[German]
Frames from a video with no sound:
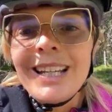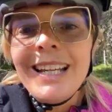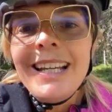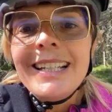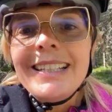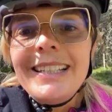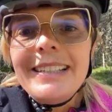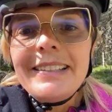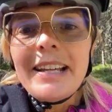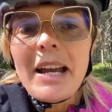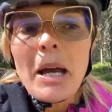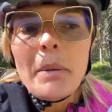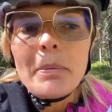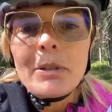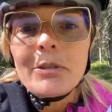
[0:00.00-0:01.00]
und diese
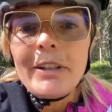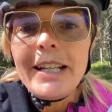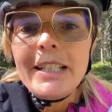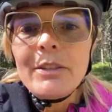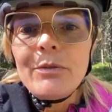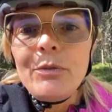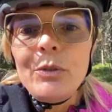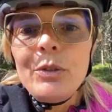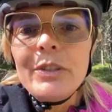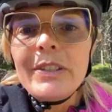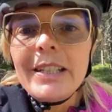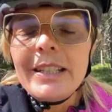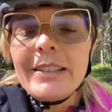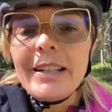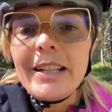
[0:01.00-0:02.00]
Upgrades fühlen
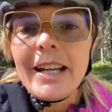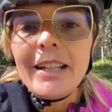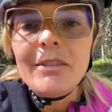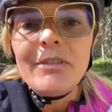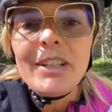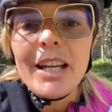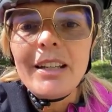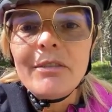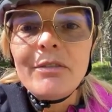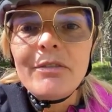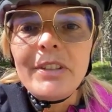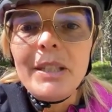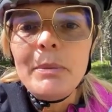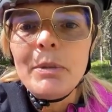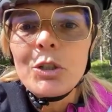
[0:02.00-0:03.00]
sich dann an wie ein
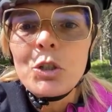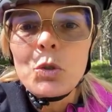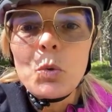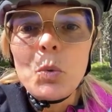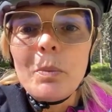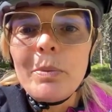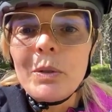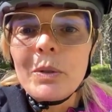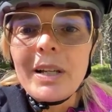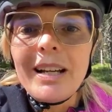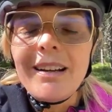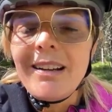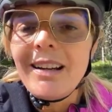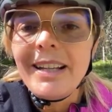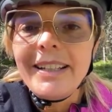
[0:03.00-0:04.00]
Fieberschub
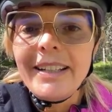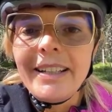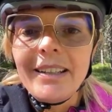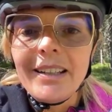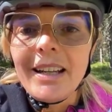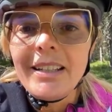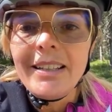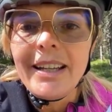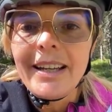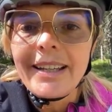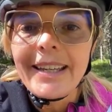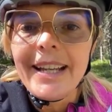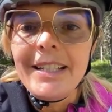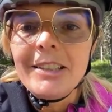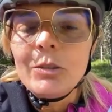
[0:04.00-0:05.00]
oder eine, eine
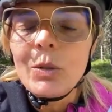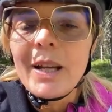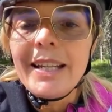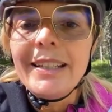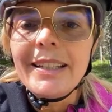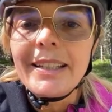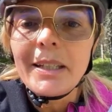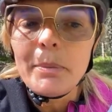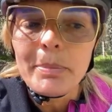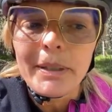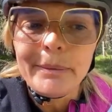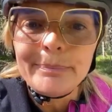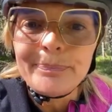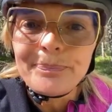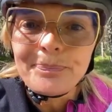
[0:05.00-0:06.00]
Erkältung, eine
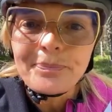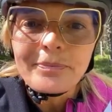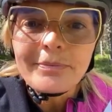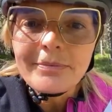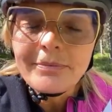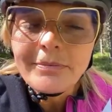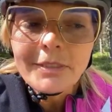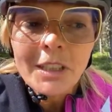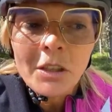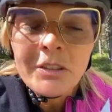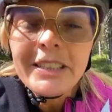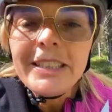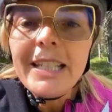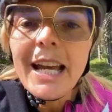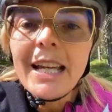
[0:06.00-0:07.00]
Grippe.
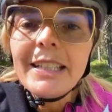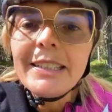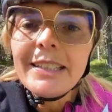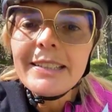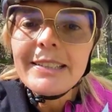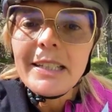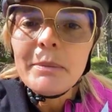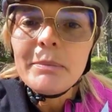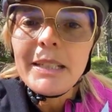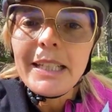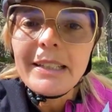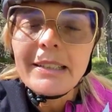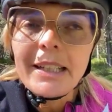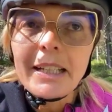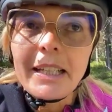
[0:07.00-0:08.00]
Und sie hatte das eben
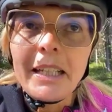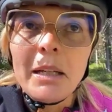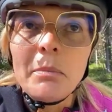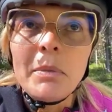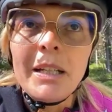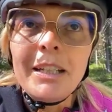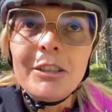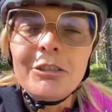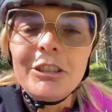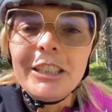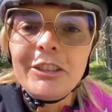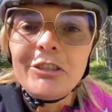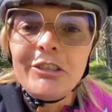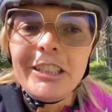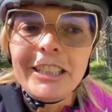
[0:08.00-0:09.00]
nicht nach ihrem
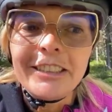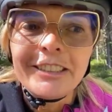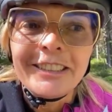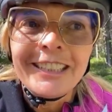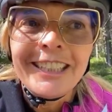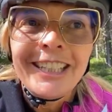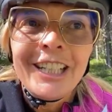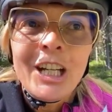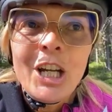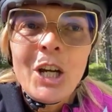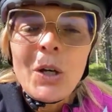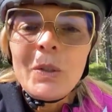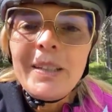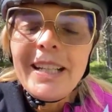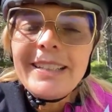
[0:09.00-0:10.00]
Retreat.
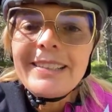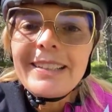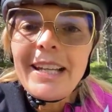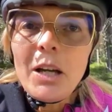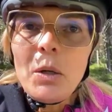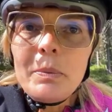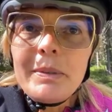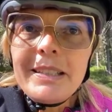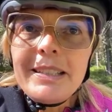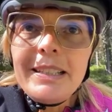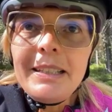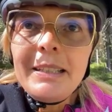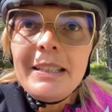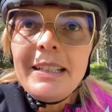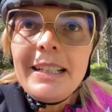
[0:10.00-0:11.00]
Und jetzt glaubt
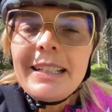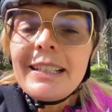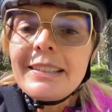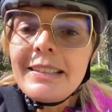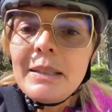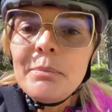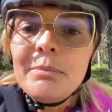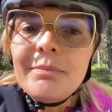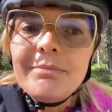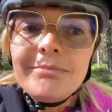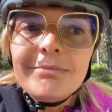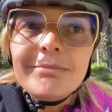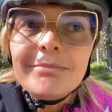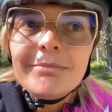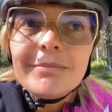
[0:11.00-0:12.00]
sie, dass eben
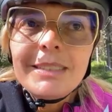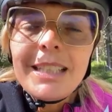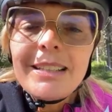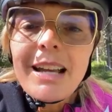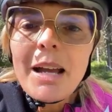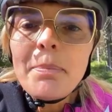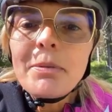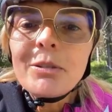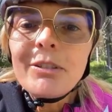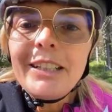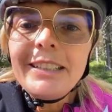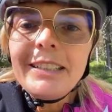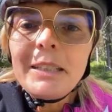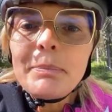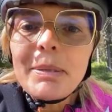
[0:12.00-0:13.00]
dieser
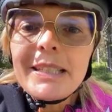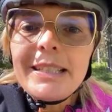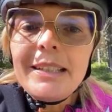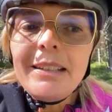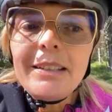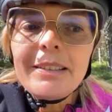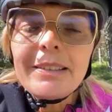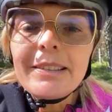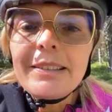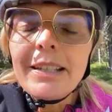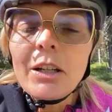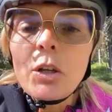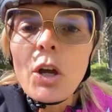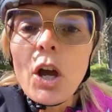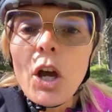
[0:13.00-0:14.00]
Upgrade nicht passiert ist, dass
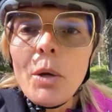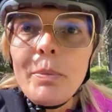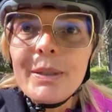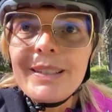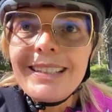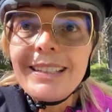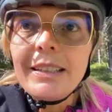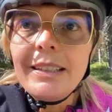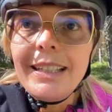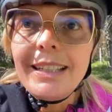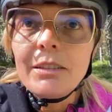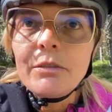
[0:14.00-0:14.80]
ihr Körper sich